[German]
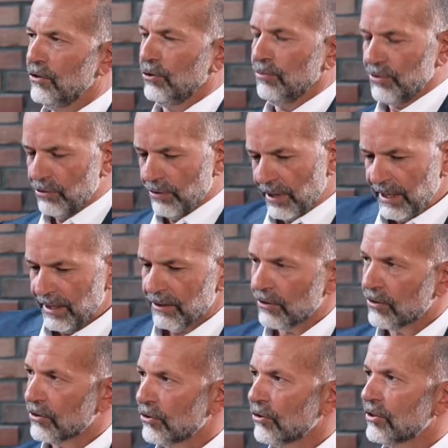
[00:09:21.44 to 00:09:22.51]
oben zuhält
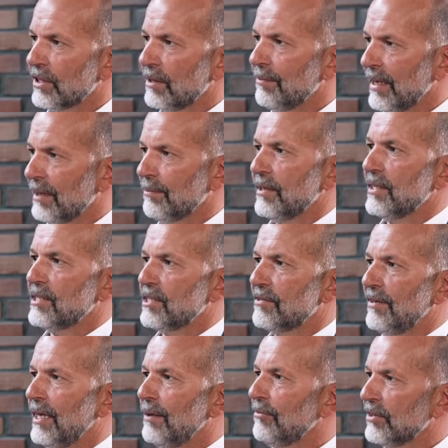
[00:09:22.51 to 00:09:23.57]
und drückt, dann merkt man, dass
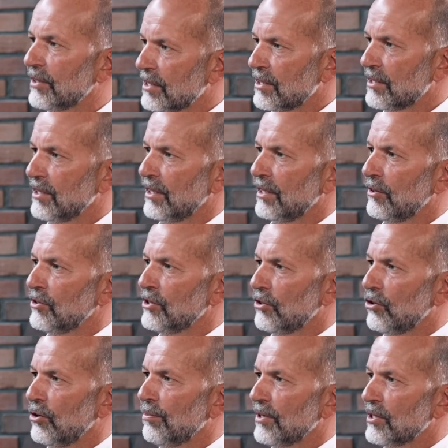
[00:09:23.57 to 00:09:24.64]
es warm wird. Das ist ja genau dieser
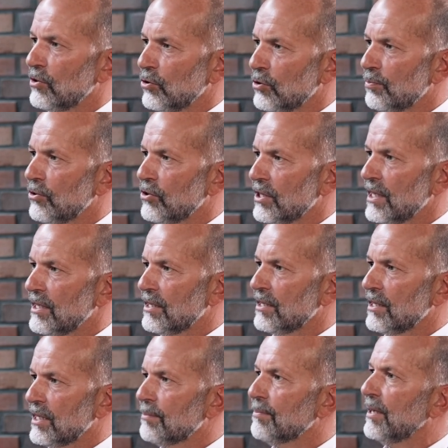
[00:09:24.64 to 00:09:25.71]
Kompressionsprozess.
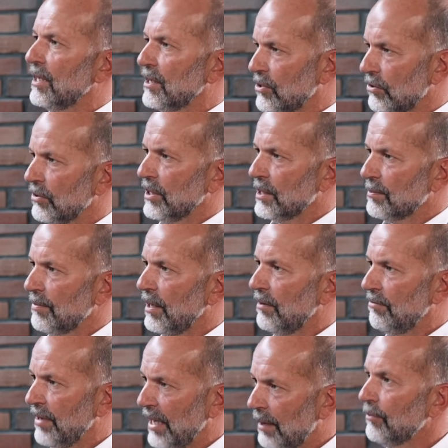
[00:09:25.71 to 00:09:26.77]
Das heißt, man erzeugt
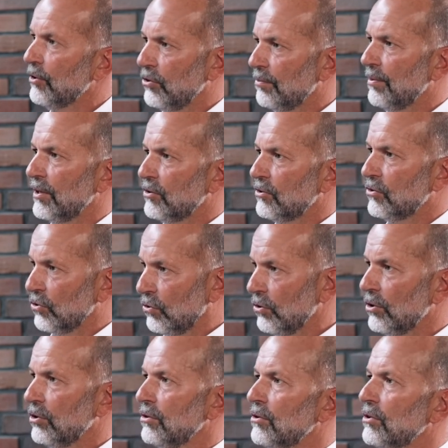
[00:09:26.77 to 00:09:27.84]
erstmal Wärme über
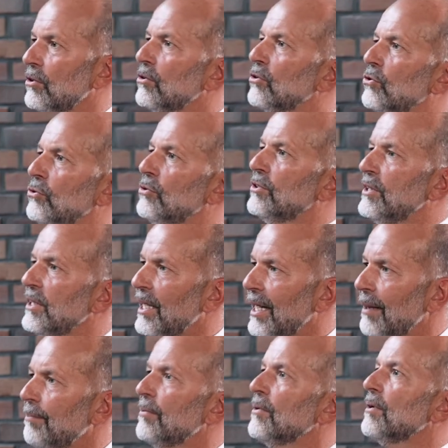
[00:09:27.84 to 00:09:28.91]
Druck, kühlt die
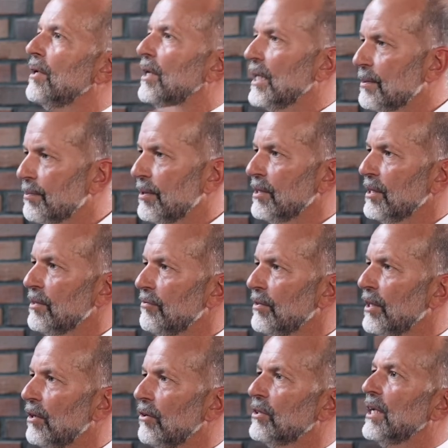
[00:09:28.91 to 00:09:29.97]
ab, expandiert
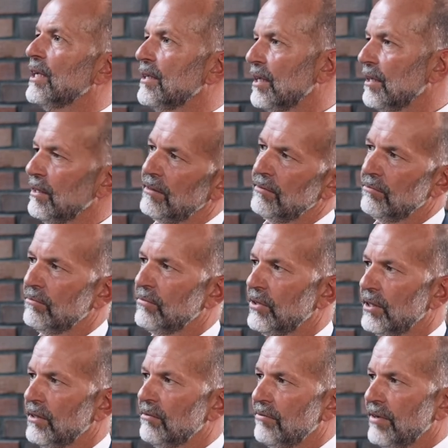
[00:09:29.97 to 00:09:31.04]
wieder und hat dann den,
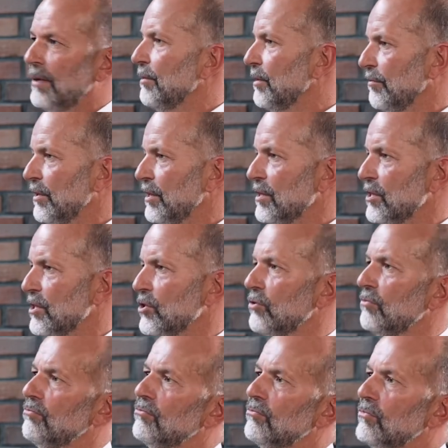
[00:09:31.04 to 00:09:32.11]
den Wärmegewinn. Ist das so?